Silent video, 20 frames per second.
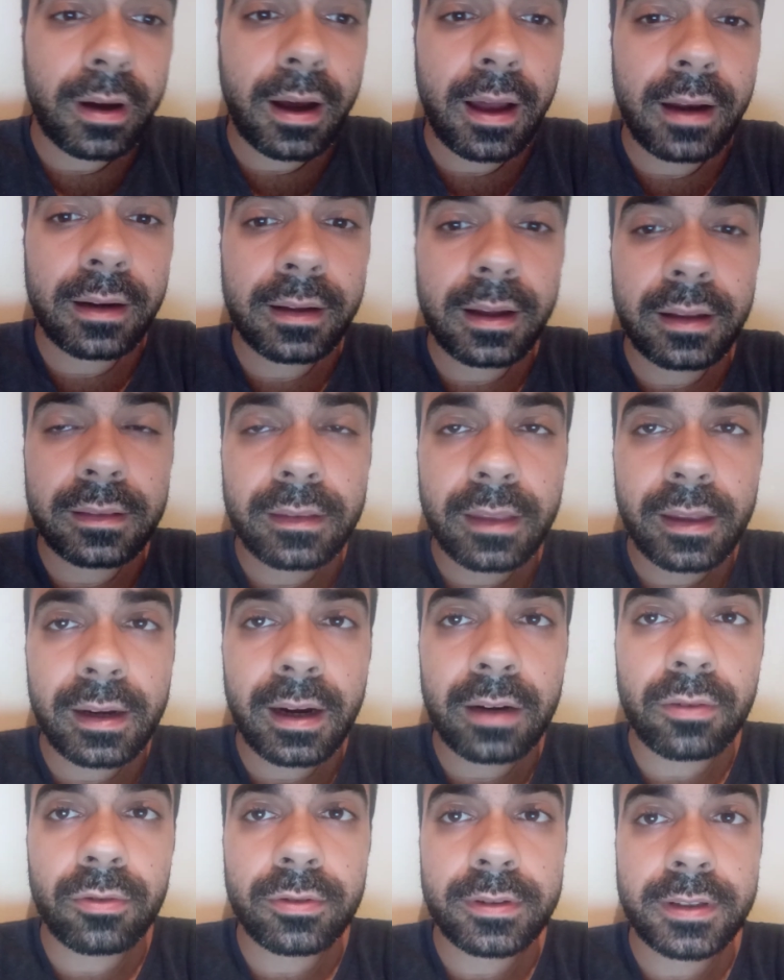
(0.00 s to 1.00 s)
al
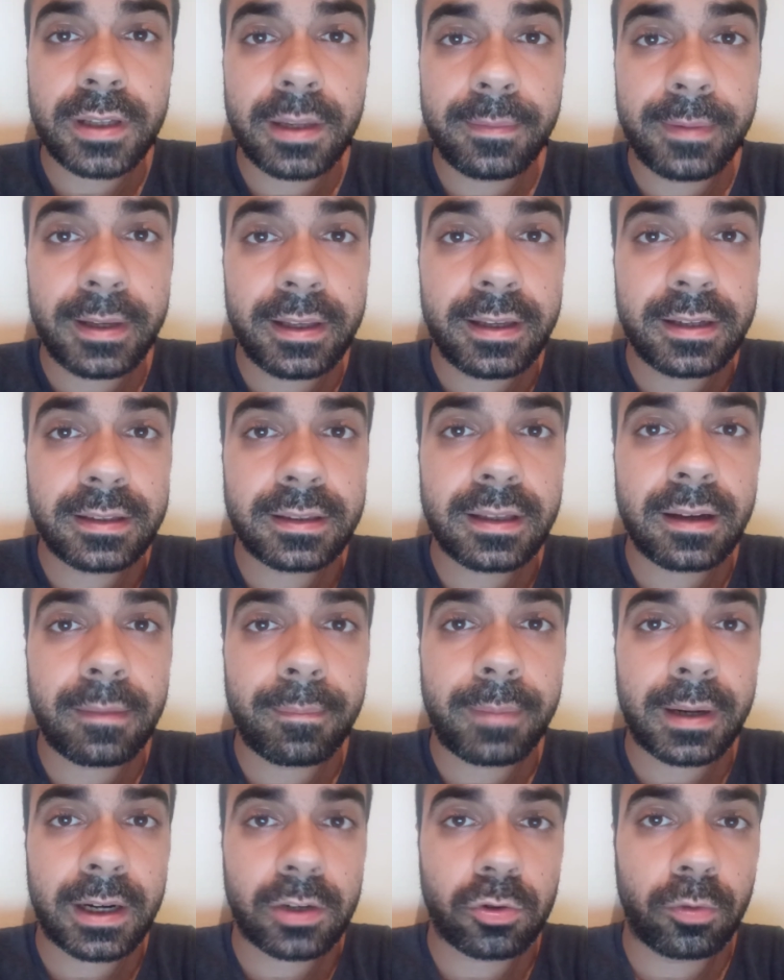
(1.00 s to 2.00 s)
canterano sevillista
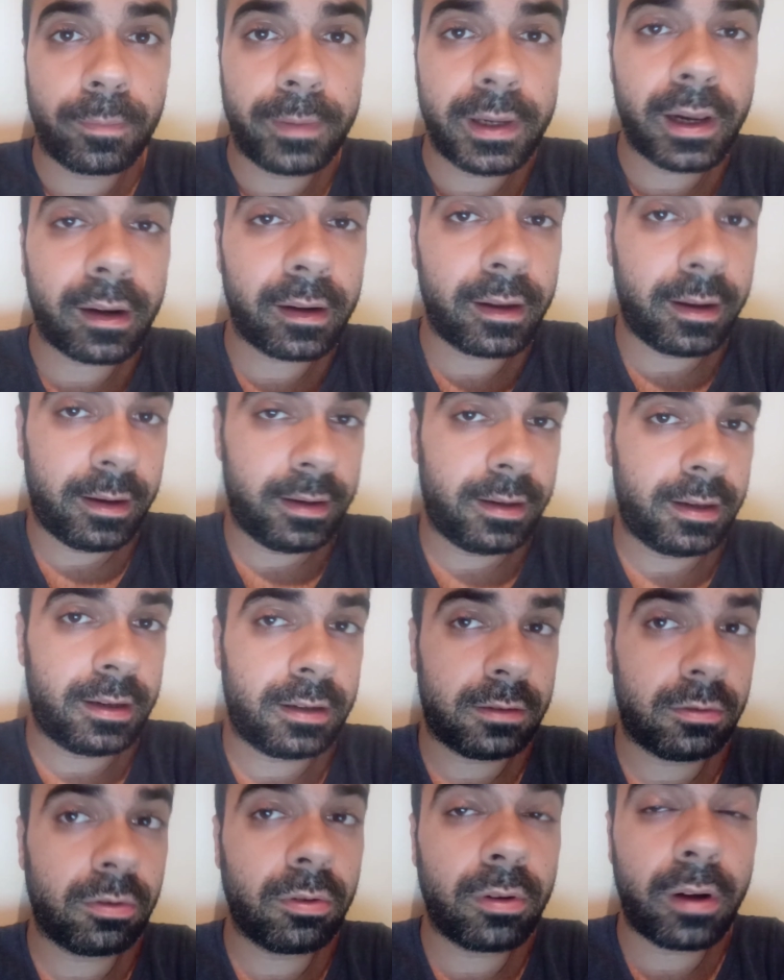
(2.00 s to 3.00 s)
para suplirle.
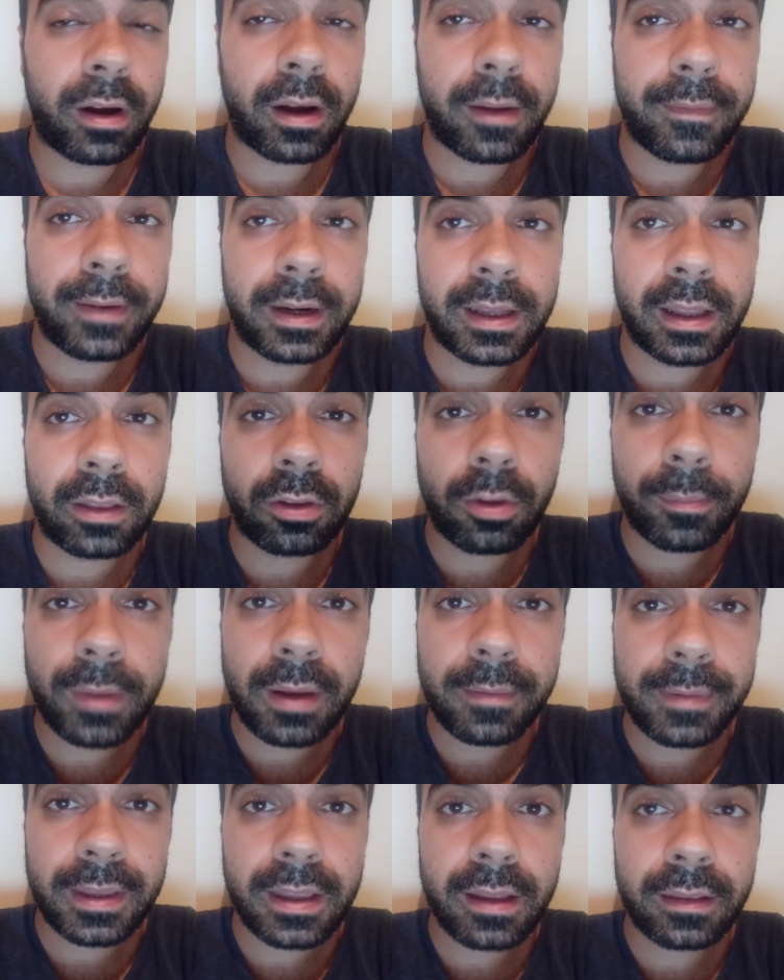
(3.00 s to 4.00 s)
Esto refiriéndome
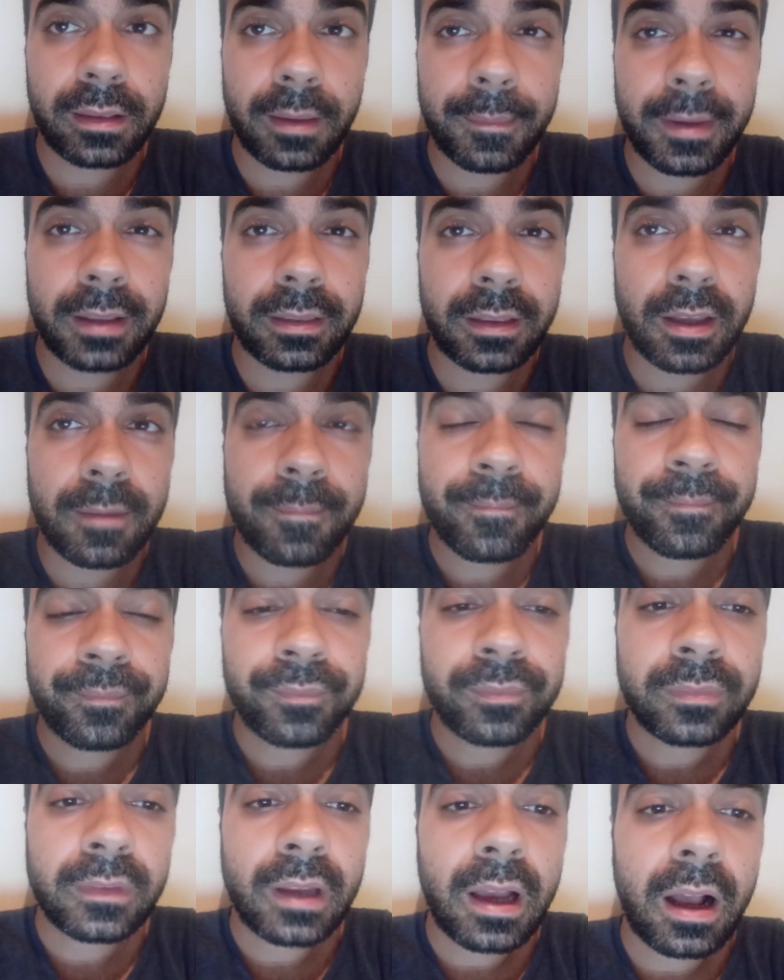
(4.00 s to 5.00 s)
evidentemente
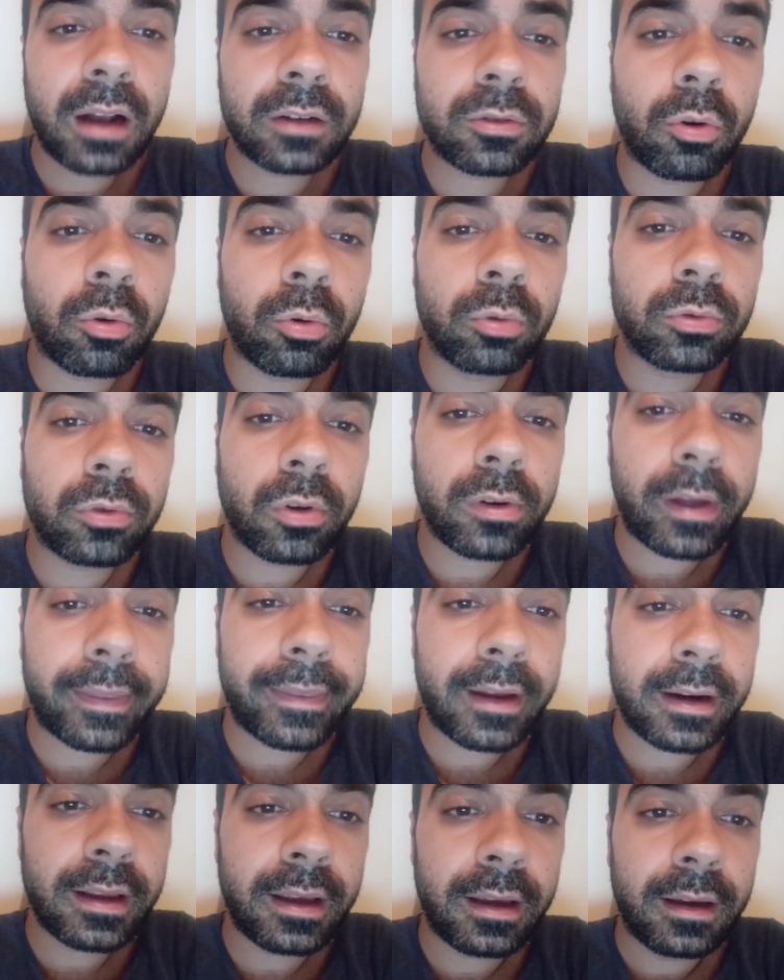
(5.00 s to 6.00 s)
al conjunto
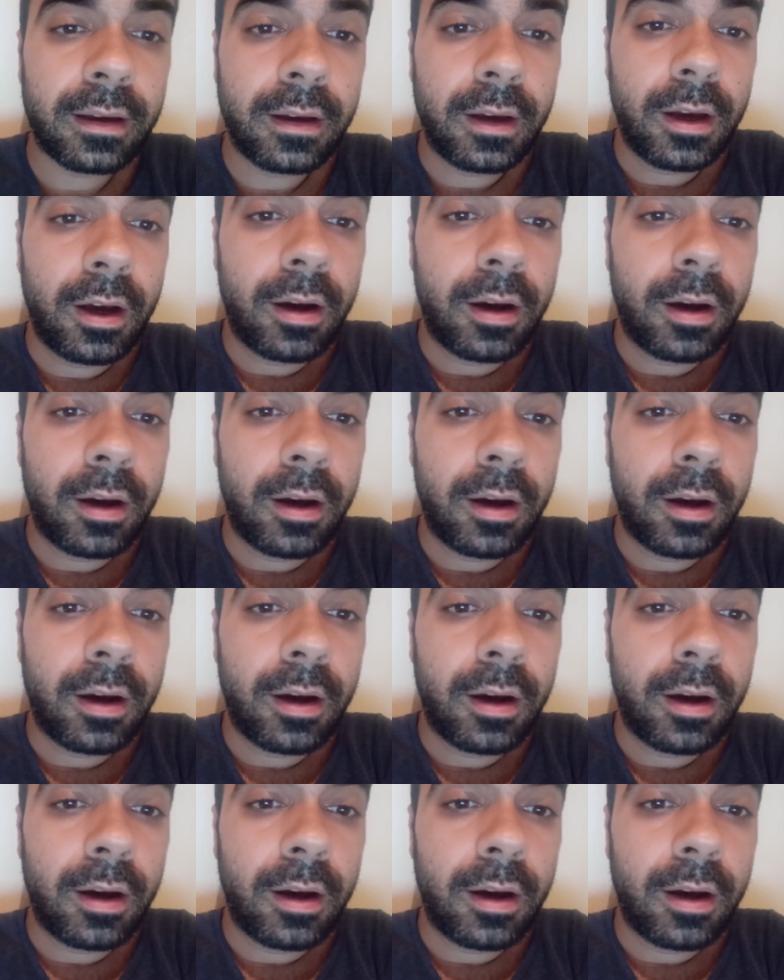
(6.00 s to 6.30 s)
nazarí.